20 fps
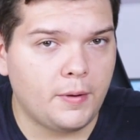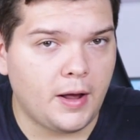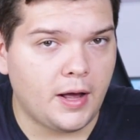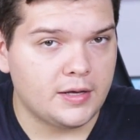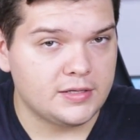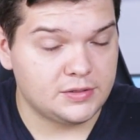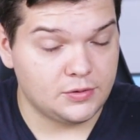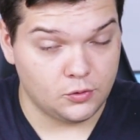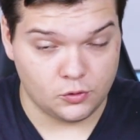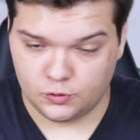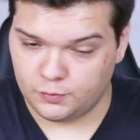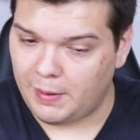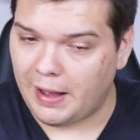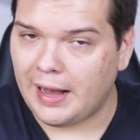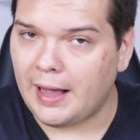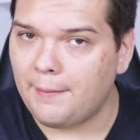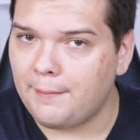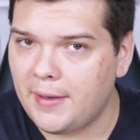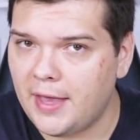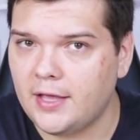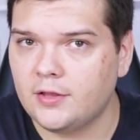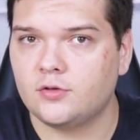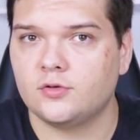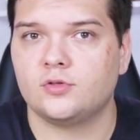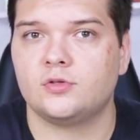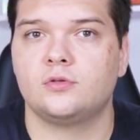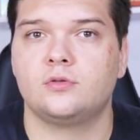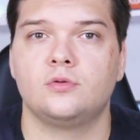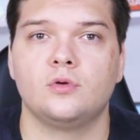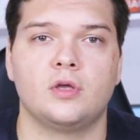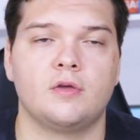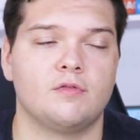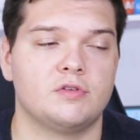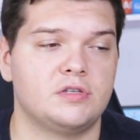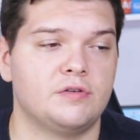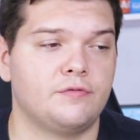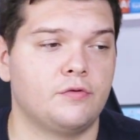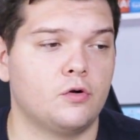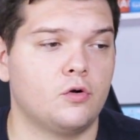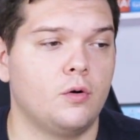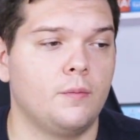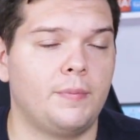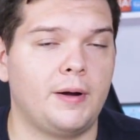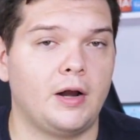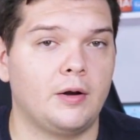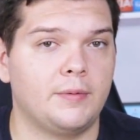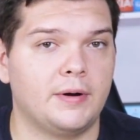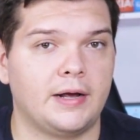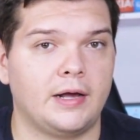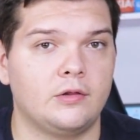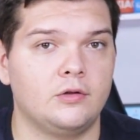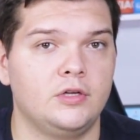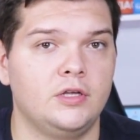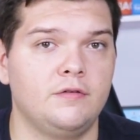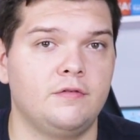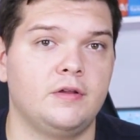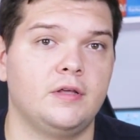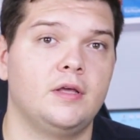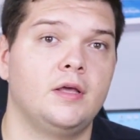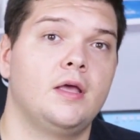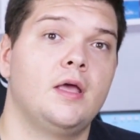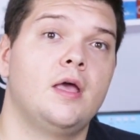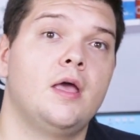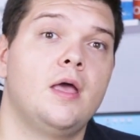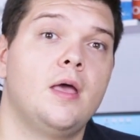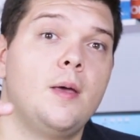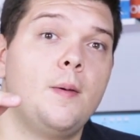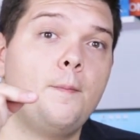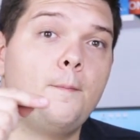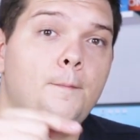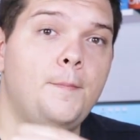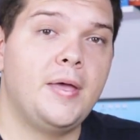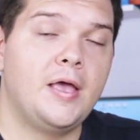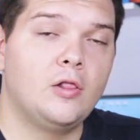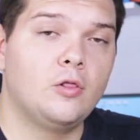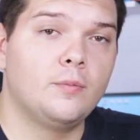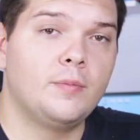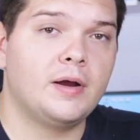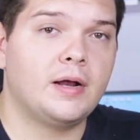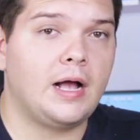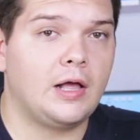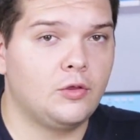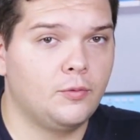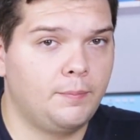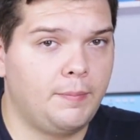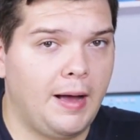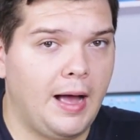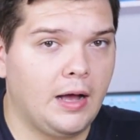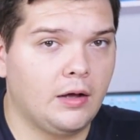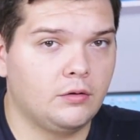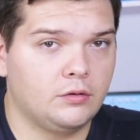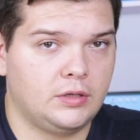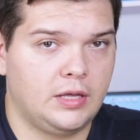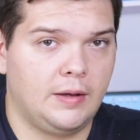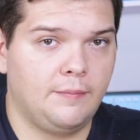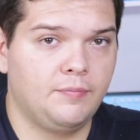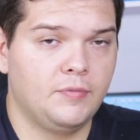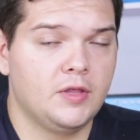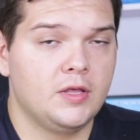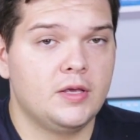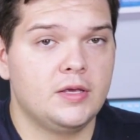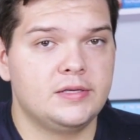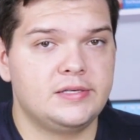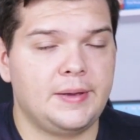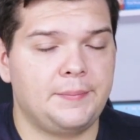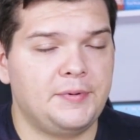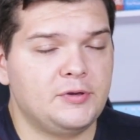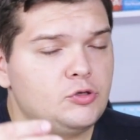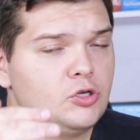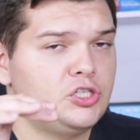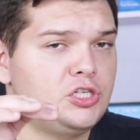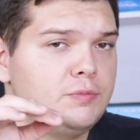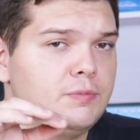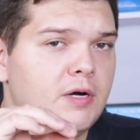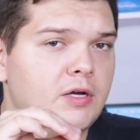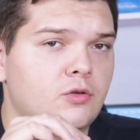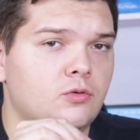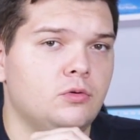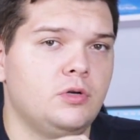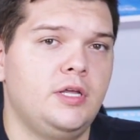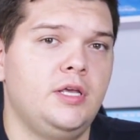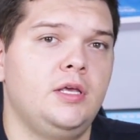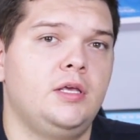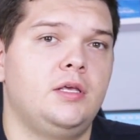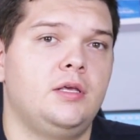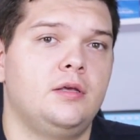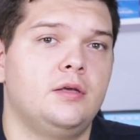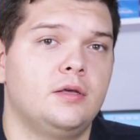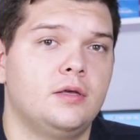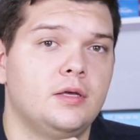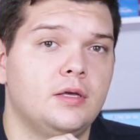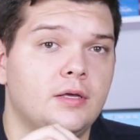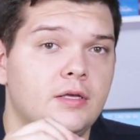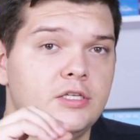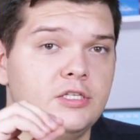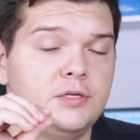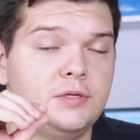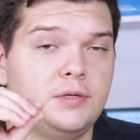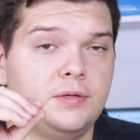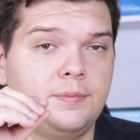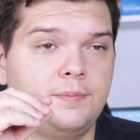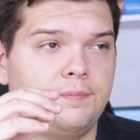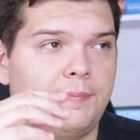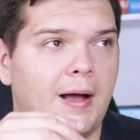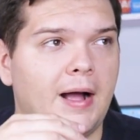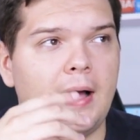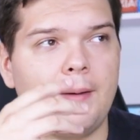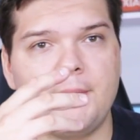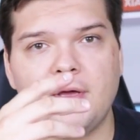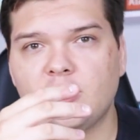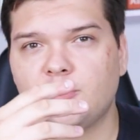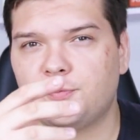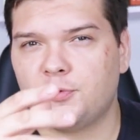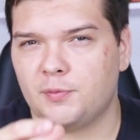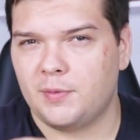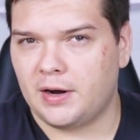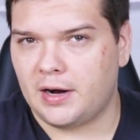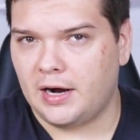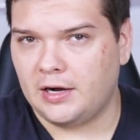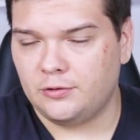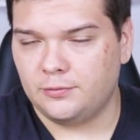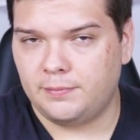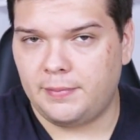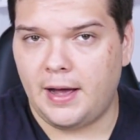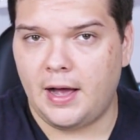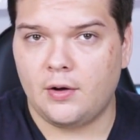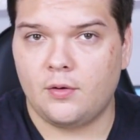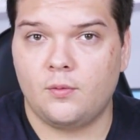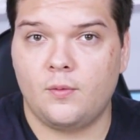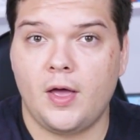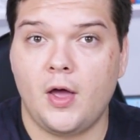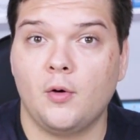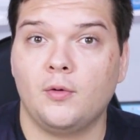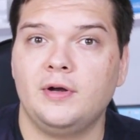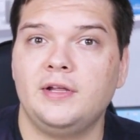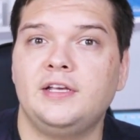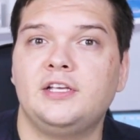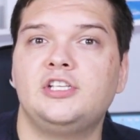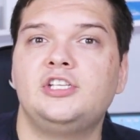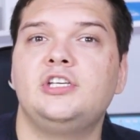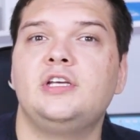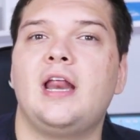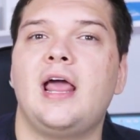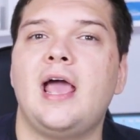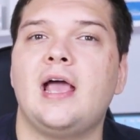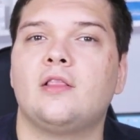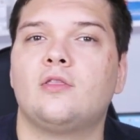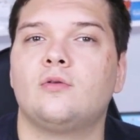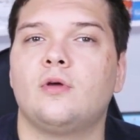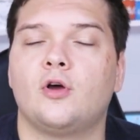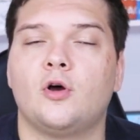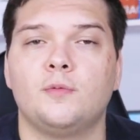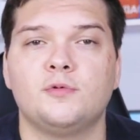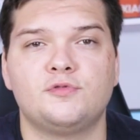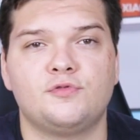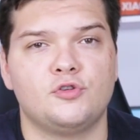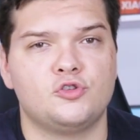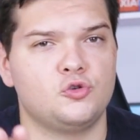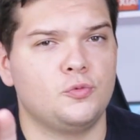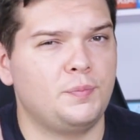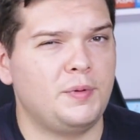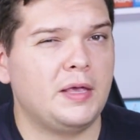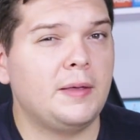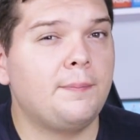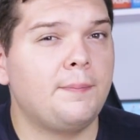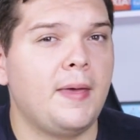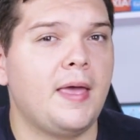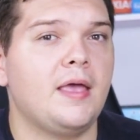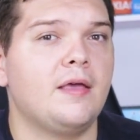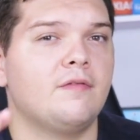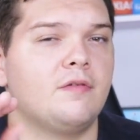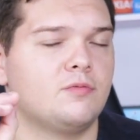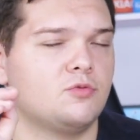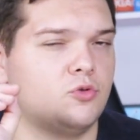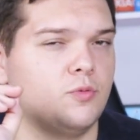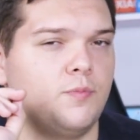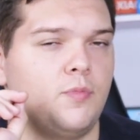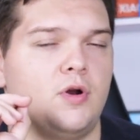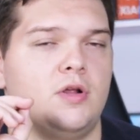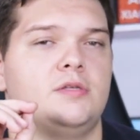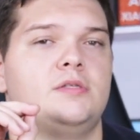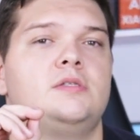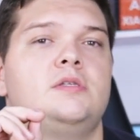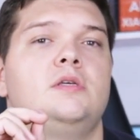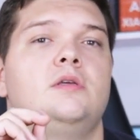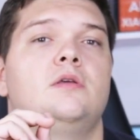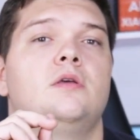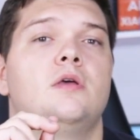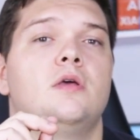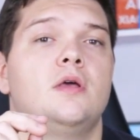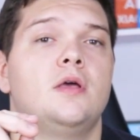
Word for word: as, os pagamentos do que você for comprar no Mercado Livre pelo Mercado Pago, tá? Se a pessoa te manda um link de pagamento para o Mercado Pago, é um link direto, é como se fosse um PicPay, vamos supor assim.